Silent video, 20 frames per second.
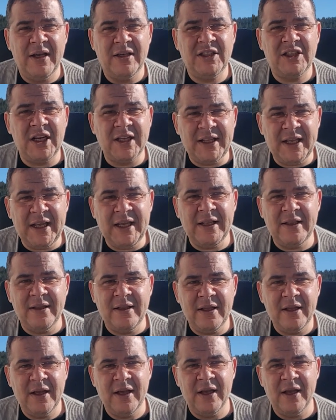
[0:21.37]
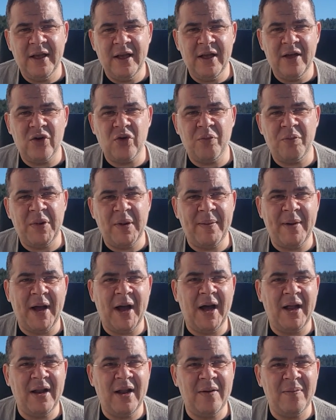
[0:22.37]
جديد ربما
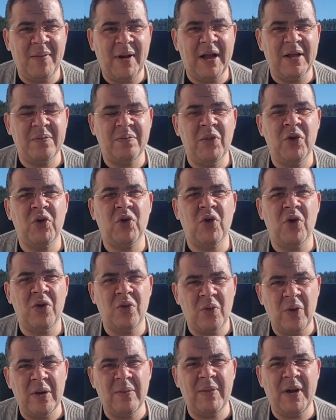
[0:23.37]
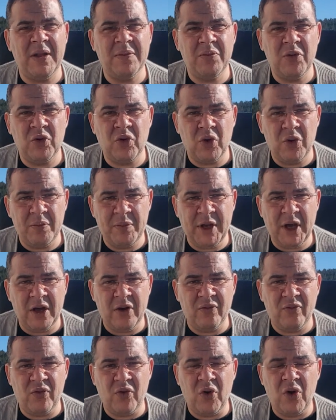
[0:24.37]
على البعض منكم والبعض منكم
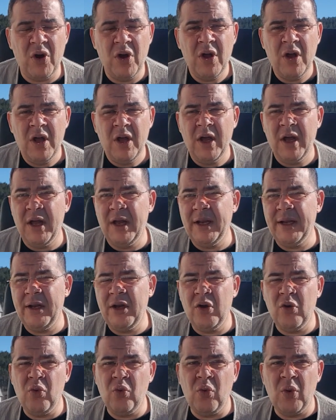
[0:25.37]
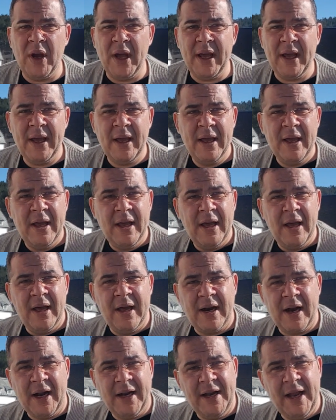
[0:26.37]
بيعرفه اللي هو
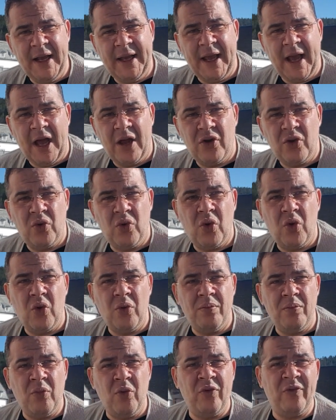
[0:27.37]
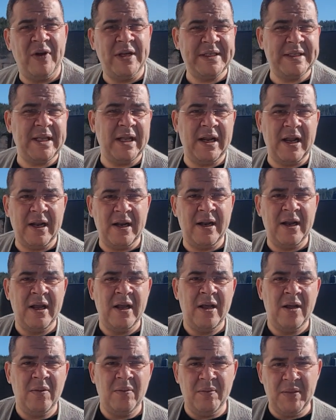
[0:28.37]
رح نحكي عنه مفصلا
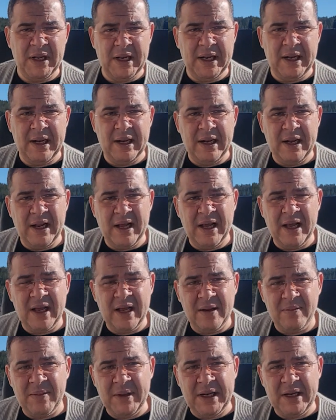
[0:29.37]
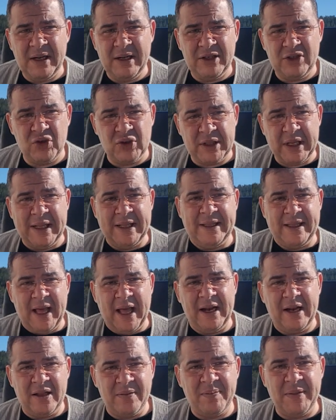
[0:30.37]
بالجزء
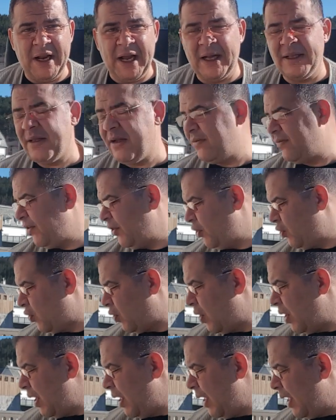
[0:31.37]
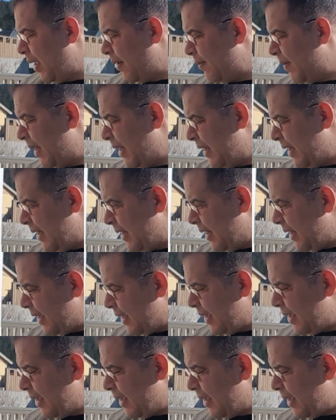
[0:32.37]
الثالث من هذا الفيديو بال